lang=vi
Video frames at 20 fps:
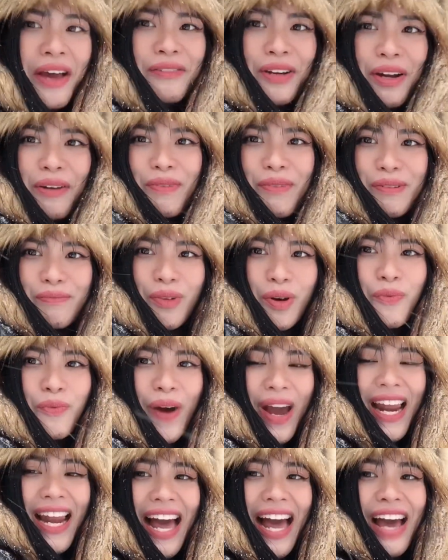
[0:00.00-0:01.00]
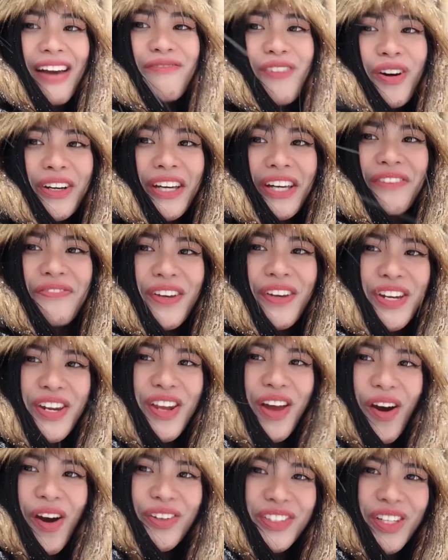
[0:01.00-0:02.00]
Nên mình muốn quay lại một cái
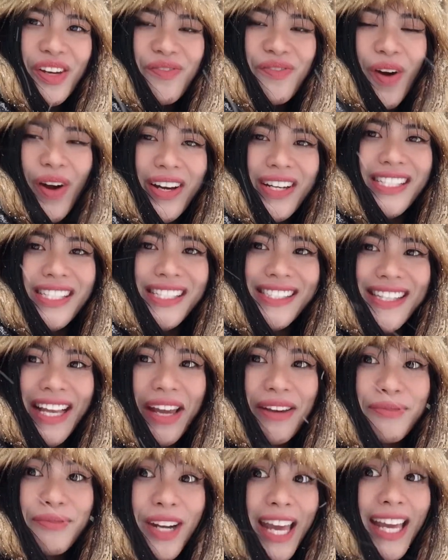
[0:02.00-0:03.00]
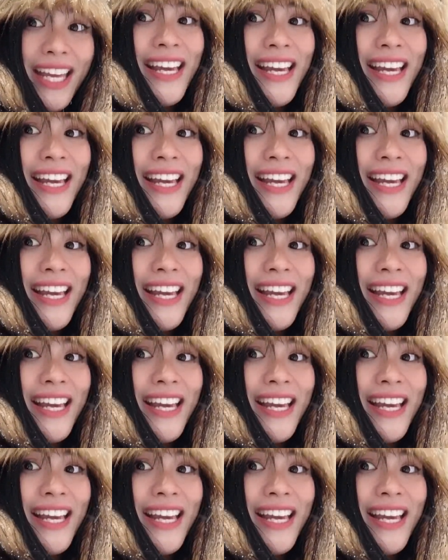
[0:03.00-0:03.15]
video cho mọi người xem nè